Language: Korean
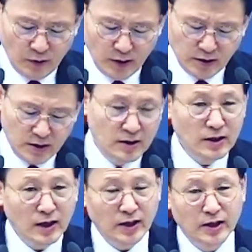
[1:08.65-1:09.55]
그래서
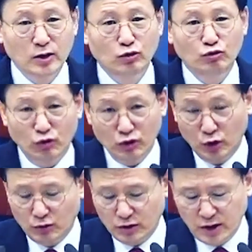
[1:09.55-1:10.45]
인간에게는 구원이
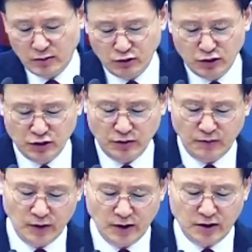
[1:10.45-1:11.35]
없기 때문이죠.
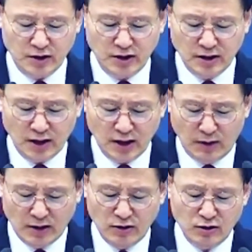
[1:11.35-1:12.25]
그래서 인간이
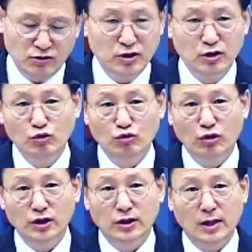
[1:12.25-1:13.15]
만들 수 있는
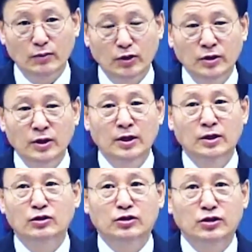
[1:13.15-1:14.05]
구원이 있다면
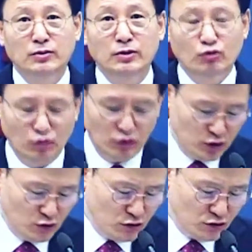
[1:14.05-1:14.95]
그것은 이미
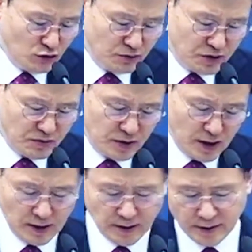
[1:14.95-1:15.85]
구원이 될 수 없습니다.